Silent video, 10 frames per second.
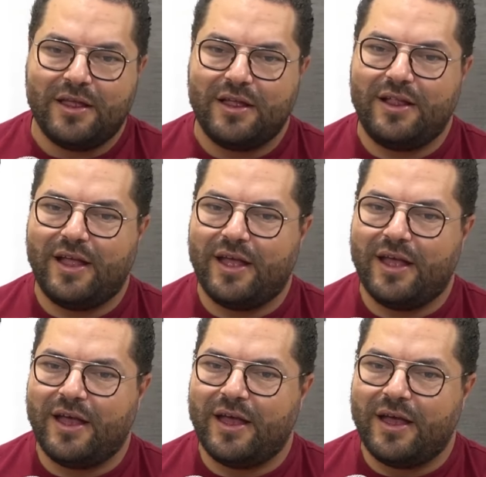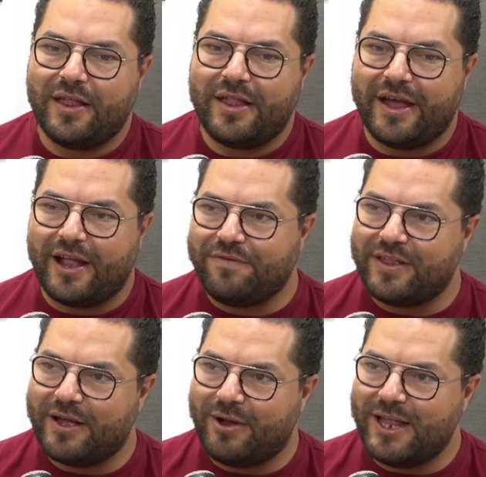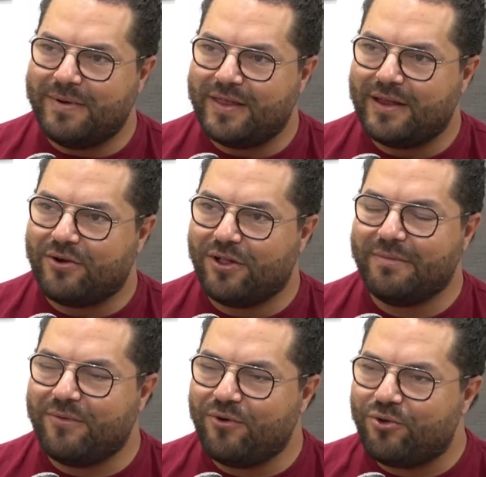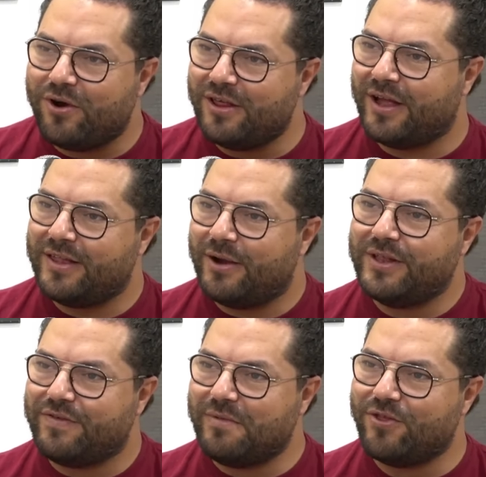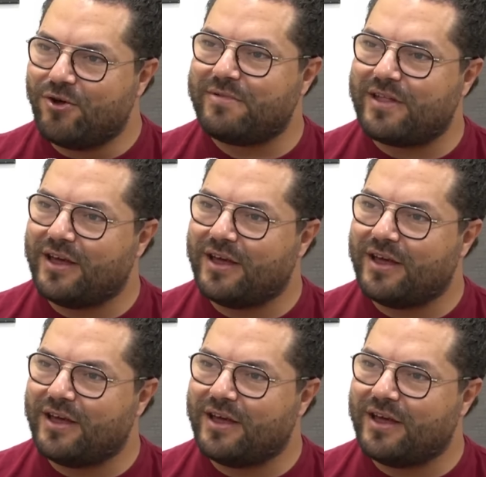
لا داخل في الدواليب هذه الكل مش واضح دورك في المنظومه بتاع